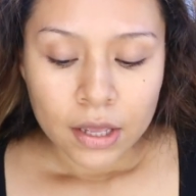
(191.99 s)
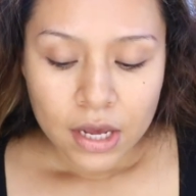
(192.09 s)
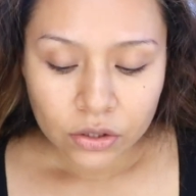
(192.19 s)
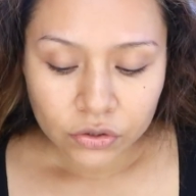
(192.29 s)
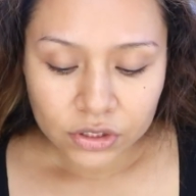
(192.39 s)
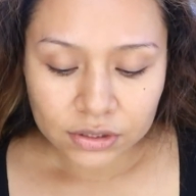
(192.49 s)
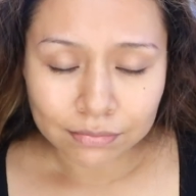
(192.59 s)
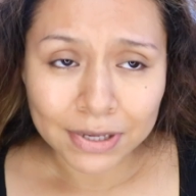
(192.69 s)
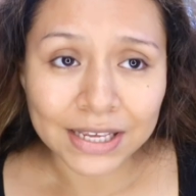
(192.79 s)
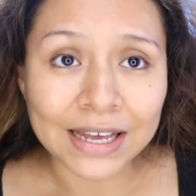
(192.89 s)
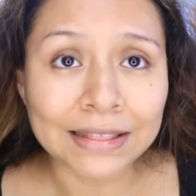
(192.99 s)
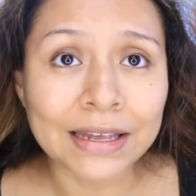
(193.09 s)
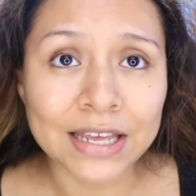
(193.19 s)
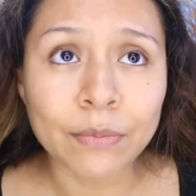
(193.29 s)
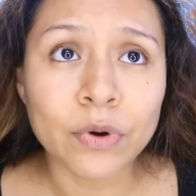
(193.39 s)
Entonces me
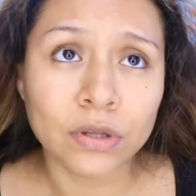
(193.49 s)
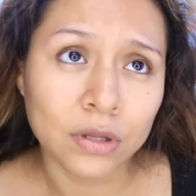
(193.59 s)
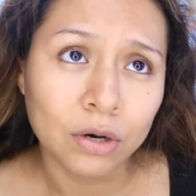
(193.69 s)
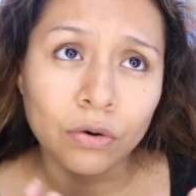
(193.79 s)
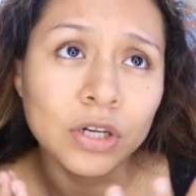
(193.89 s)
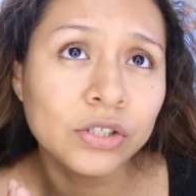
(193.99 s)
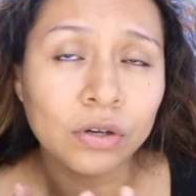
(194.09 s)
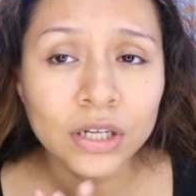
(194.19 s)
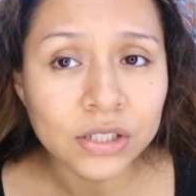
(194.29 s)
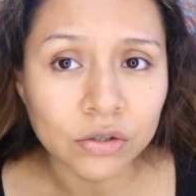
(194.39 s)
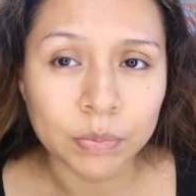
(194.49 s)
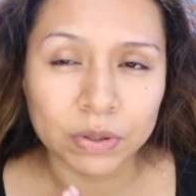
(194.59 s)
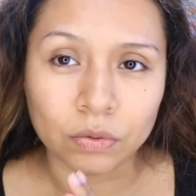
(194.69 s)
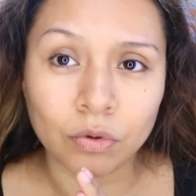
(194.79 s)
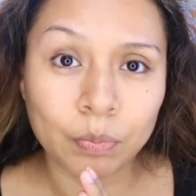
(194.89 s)
encantaría Por tenerlo liso liso,
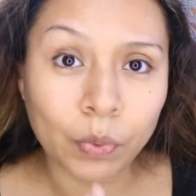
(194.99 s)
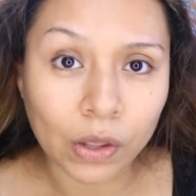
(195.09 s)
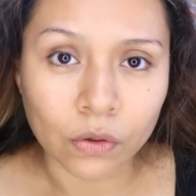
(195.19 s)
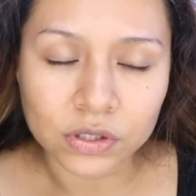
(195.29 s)
pero no puedo.